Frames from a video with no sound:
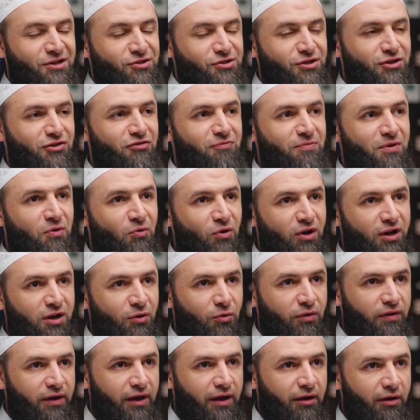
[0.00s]
Вы работали с
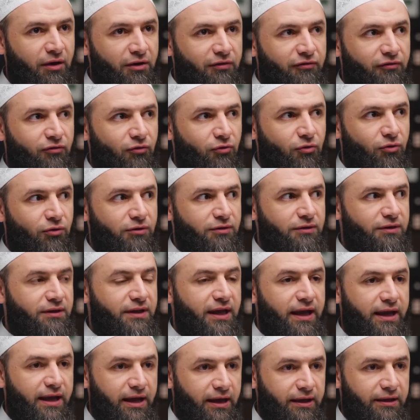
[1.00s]
искусственным интеллектом
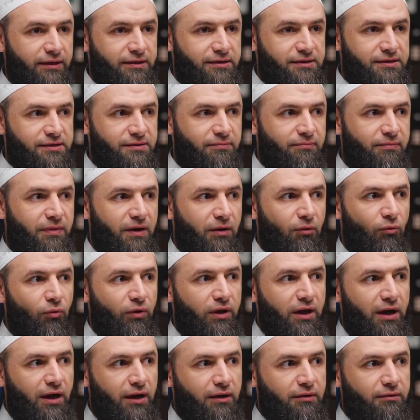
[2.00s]
десятилетиями.
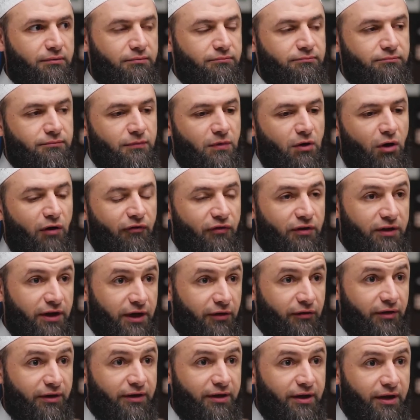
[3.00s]
Мы
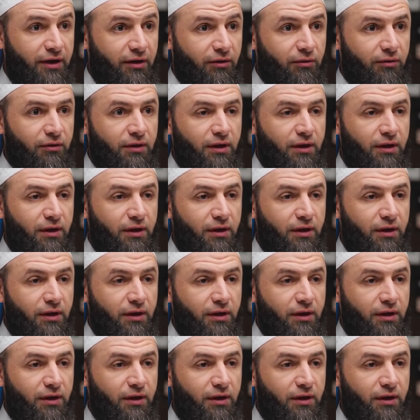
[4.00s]
теперь часто